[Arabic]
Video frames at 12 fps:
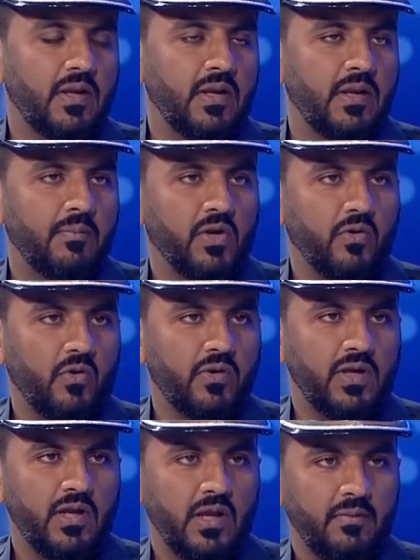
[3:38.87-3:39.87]
لما يروحون
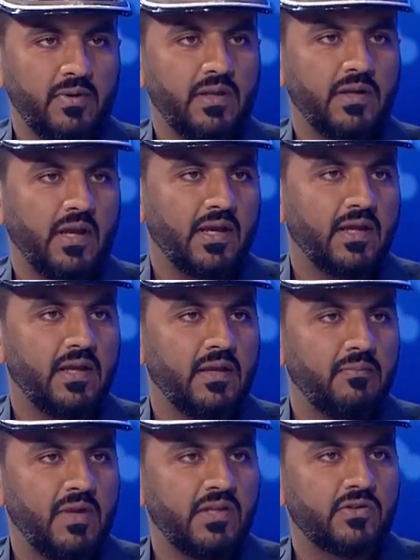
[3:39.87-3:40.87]
اللاعبين حق
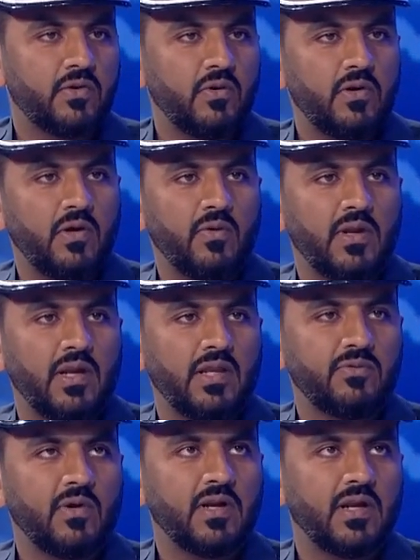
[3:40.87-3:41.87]
المين رول اللي هو
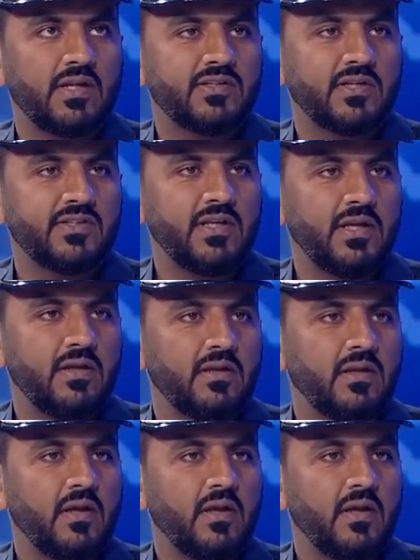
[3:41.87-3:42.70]
الأدوار الأساسية